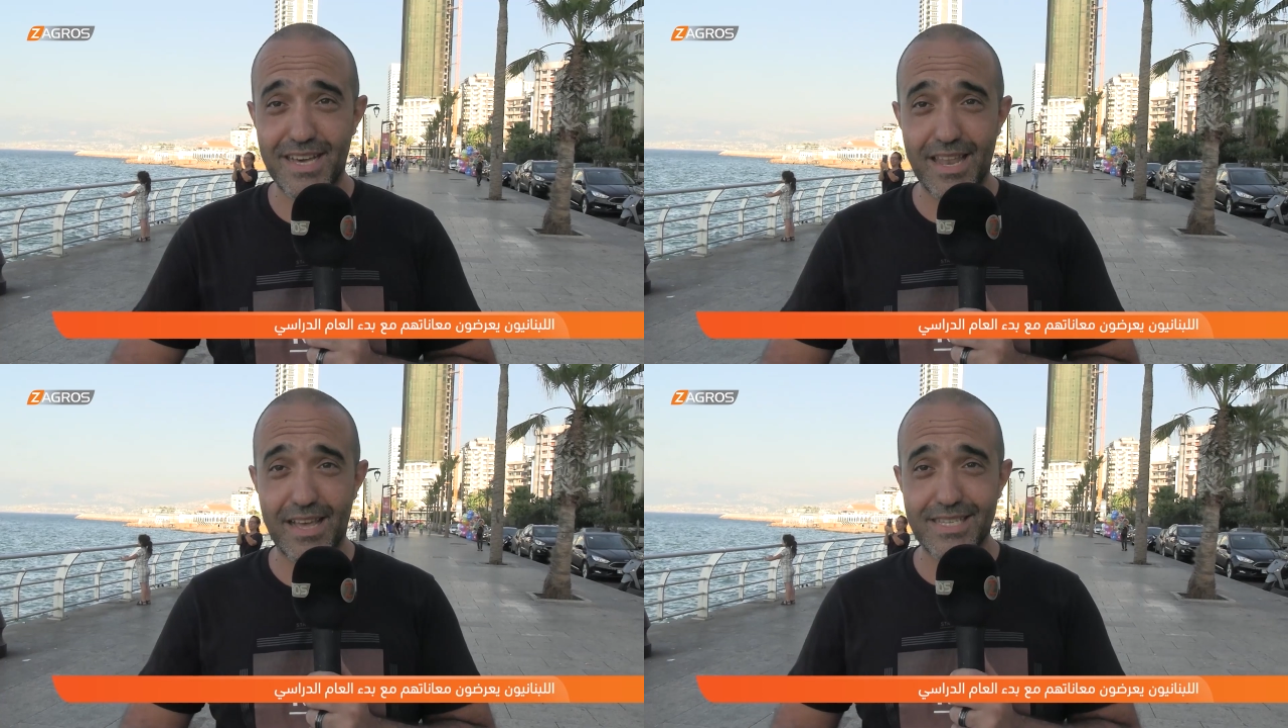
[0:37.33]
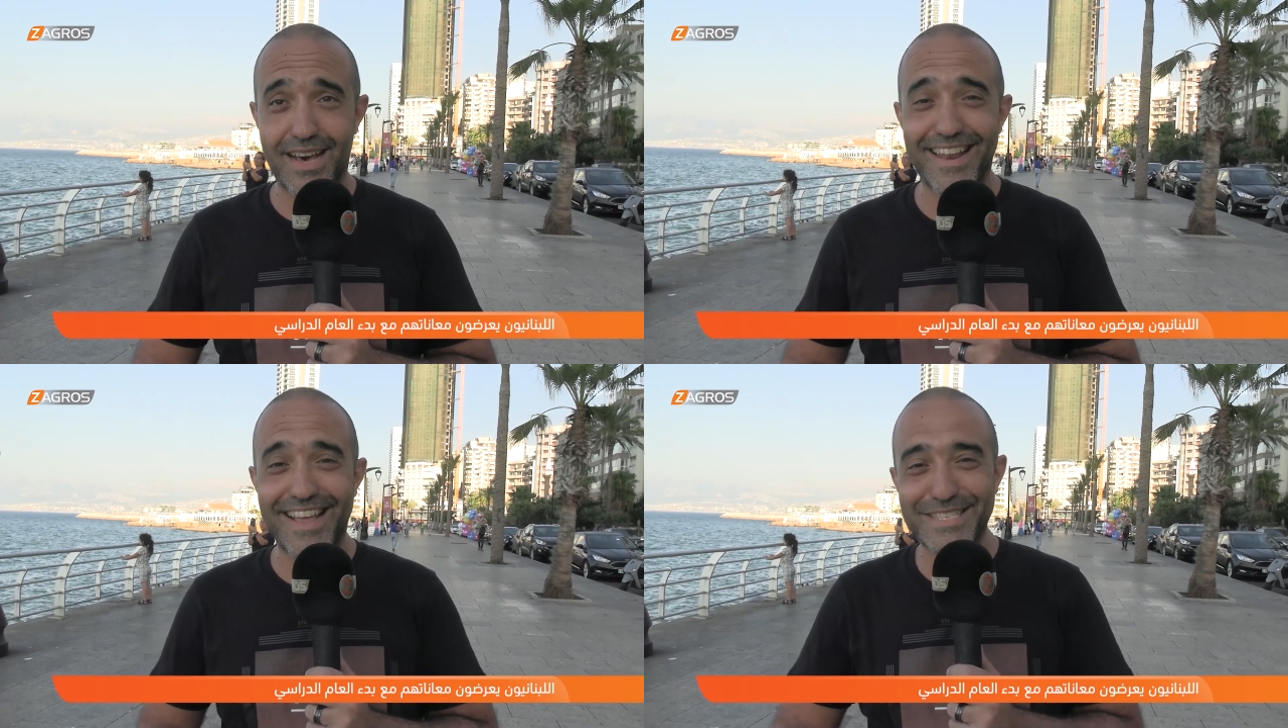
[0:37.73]
على
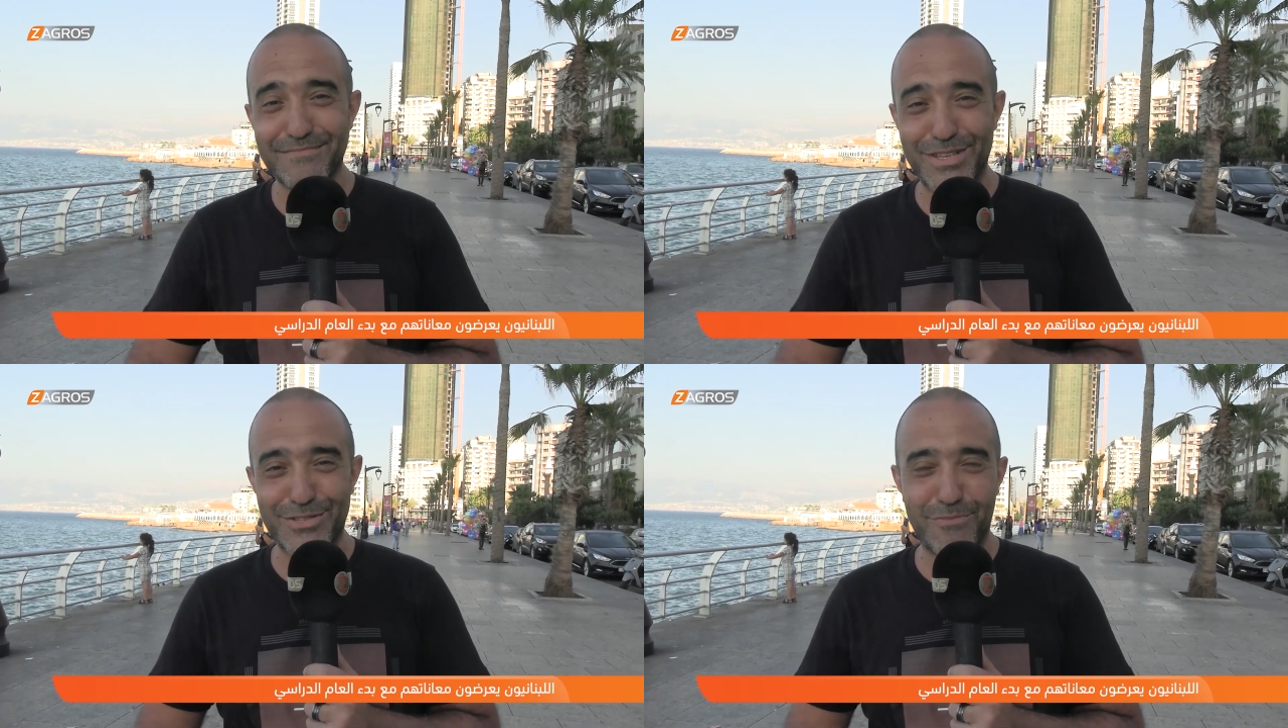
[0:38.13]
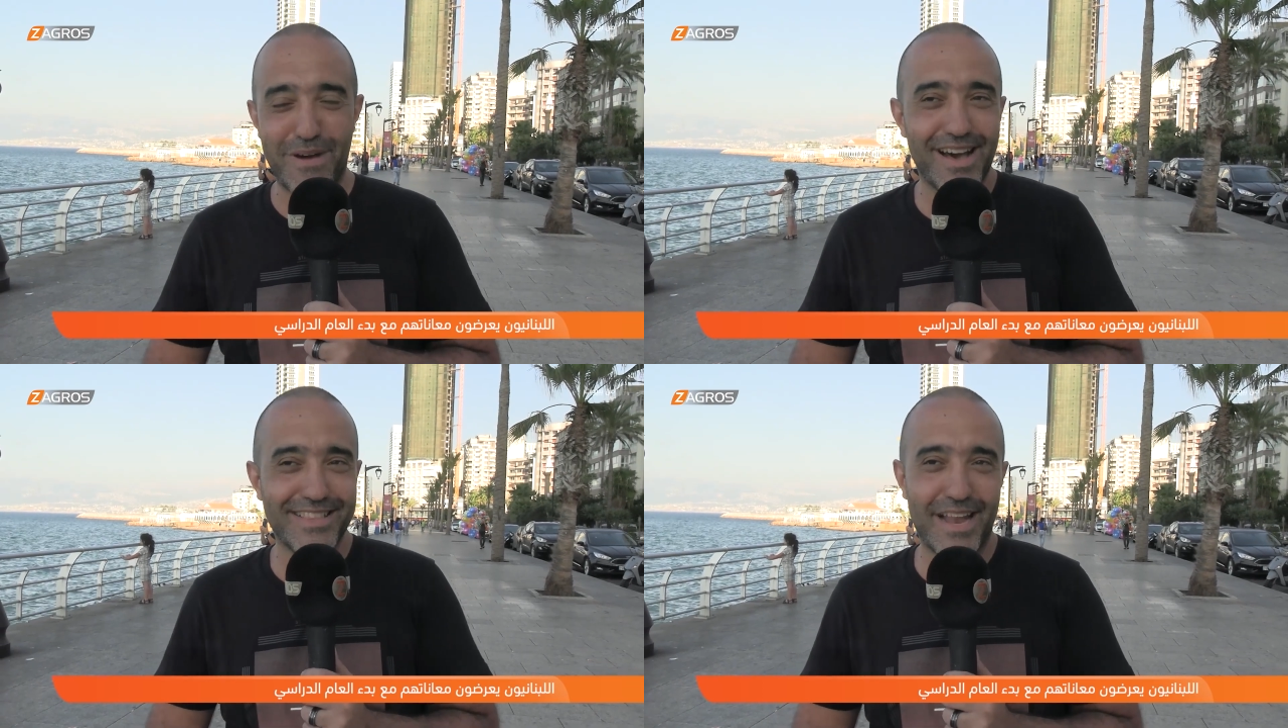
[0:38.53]
اسعار الازمه سو so
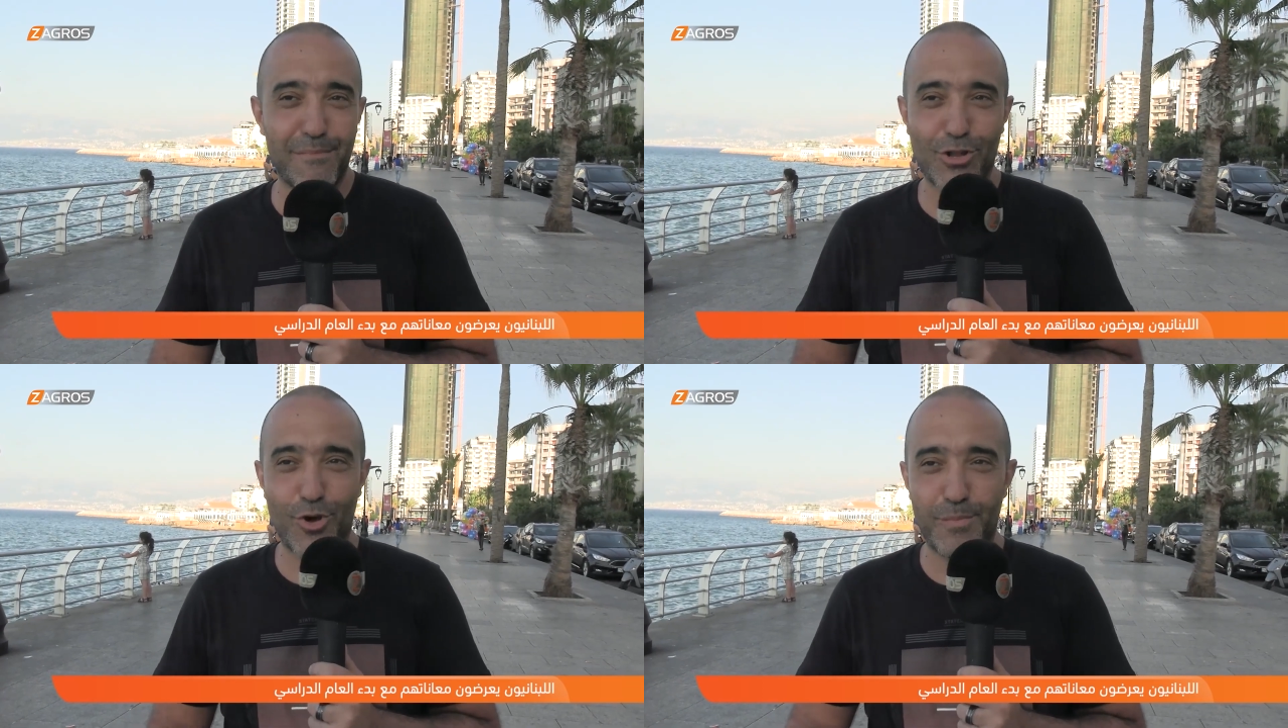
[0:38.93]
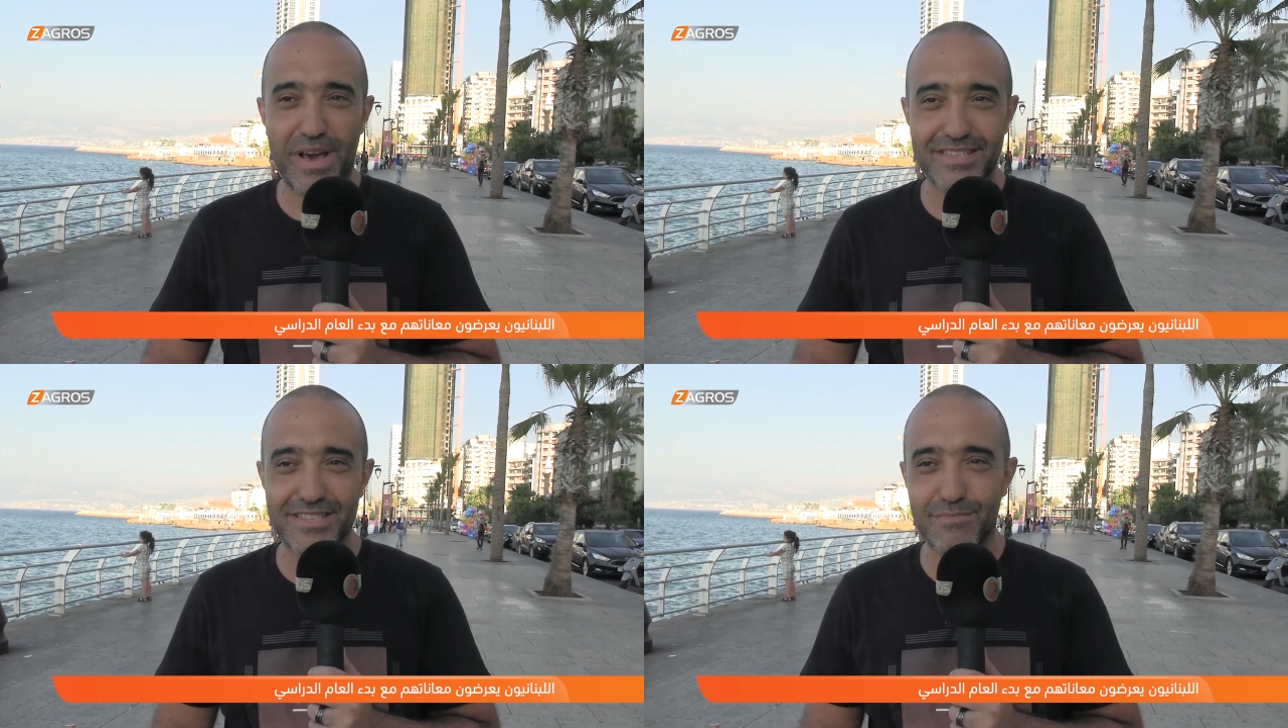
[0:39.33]
ما قادر اعمل
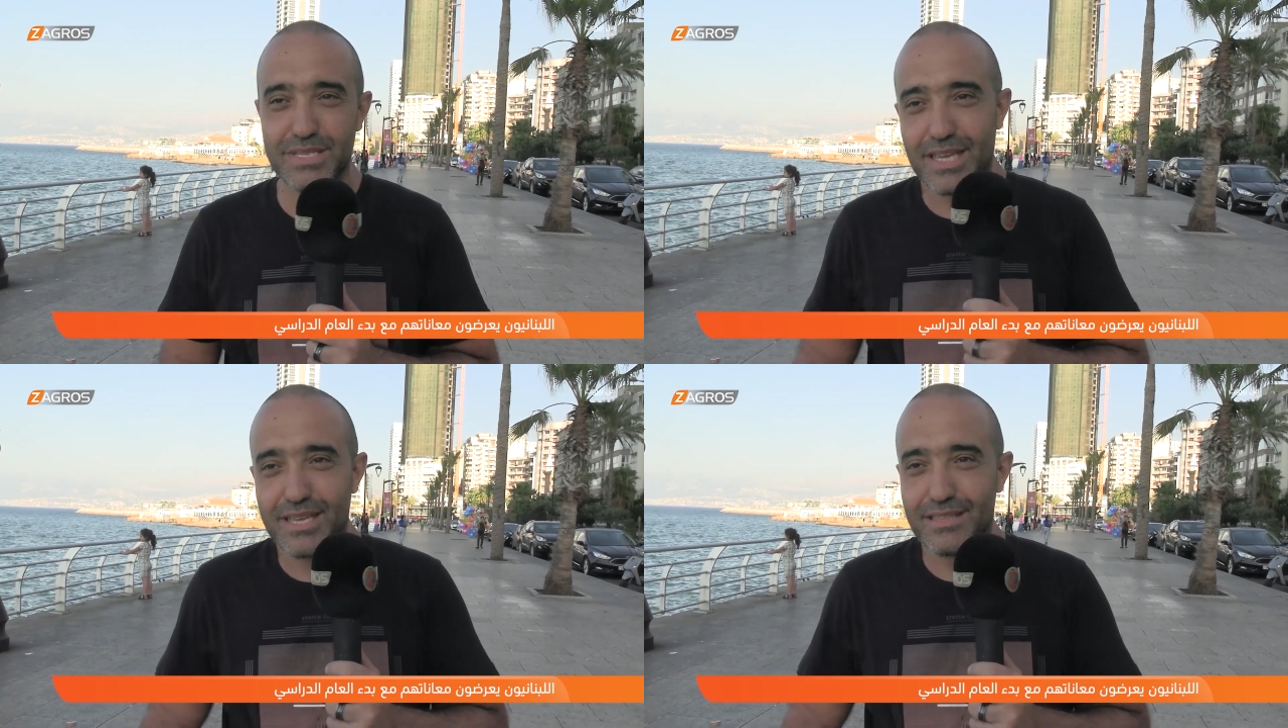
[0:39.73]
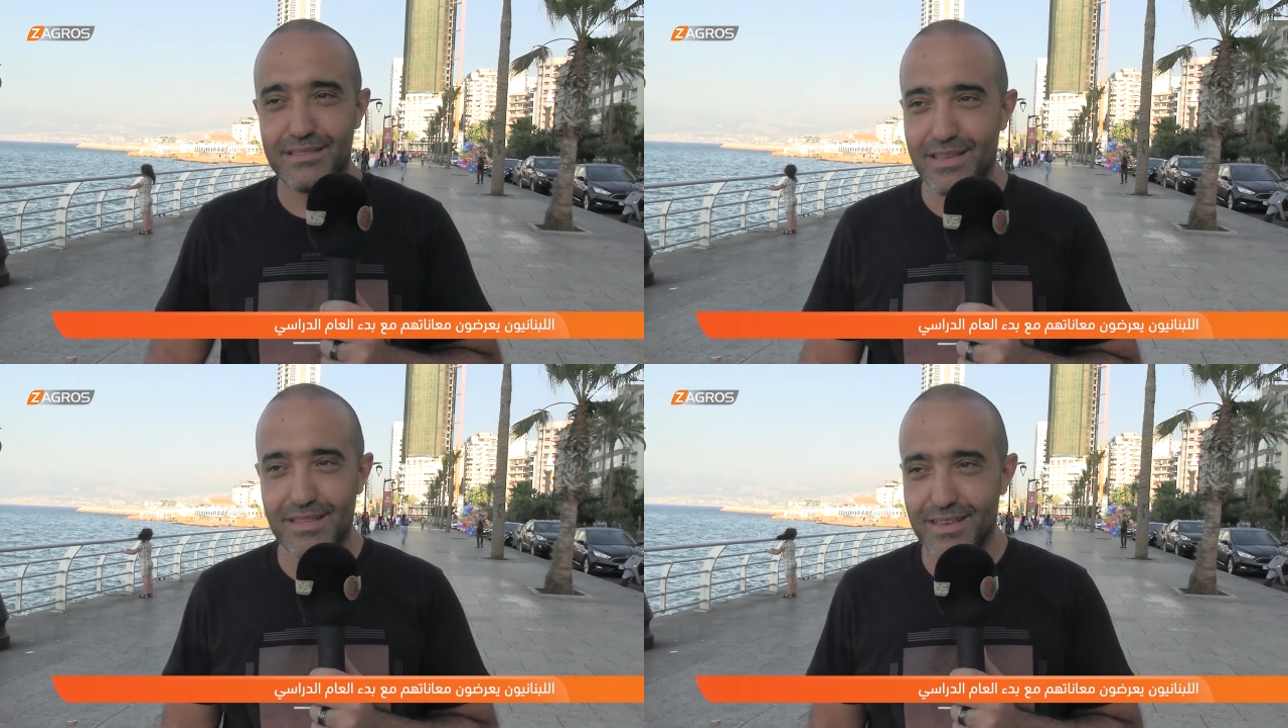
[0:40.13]
كومباريزن بس اكيد
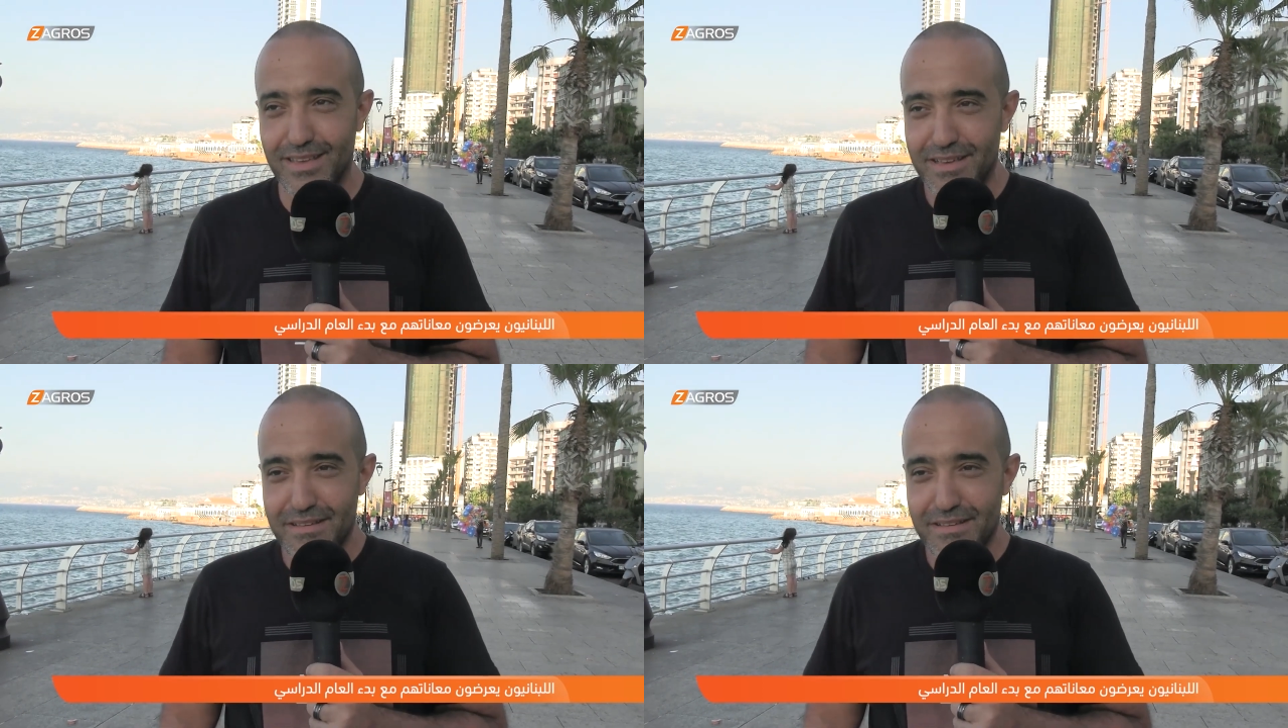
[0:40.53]
آه،